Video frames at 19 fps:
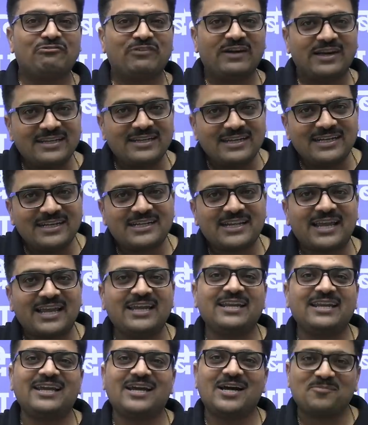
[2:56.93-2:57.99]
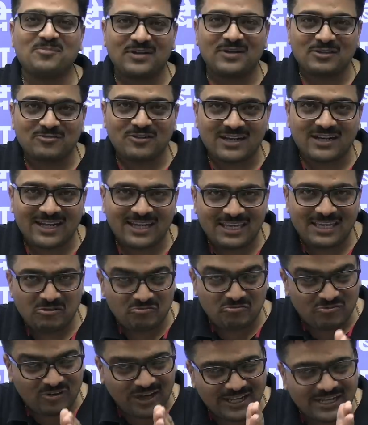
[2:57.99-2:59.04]
फाइनली ट्राई ने अपने द्वारा
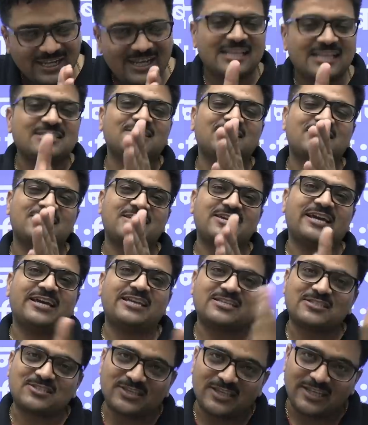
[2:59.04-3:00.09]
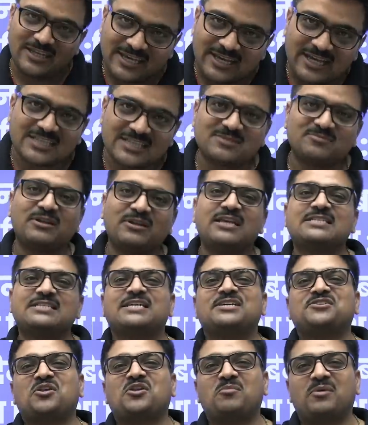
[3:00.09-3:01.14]
एक फाइनल आंसर दिया है जिसके लिए आज हमने ये
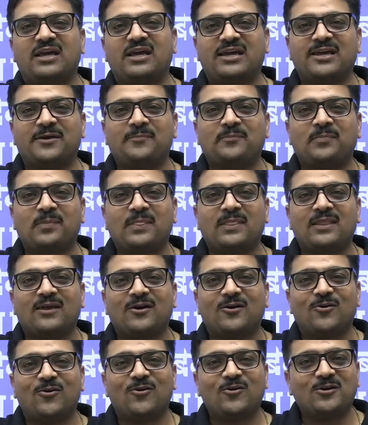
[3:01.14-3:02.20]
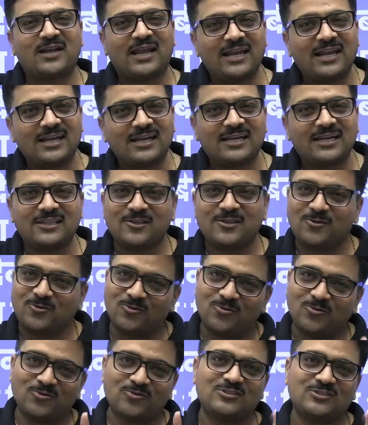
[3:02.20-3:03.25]
सेशन बनाया है और ट्राई ने कहा
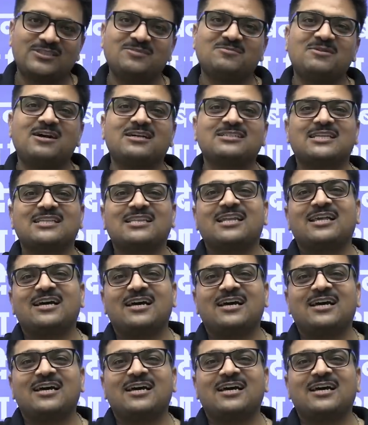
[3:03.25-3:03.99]
देखो दिमाग ज़्यादा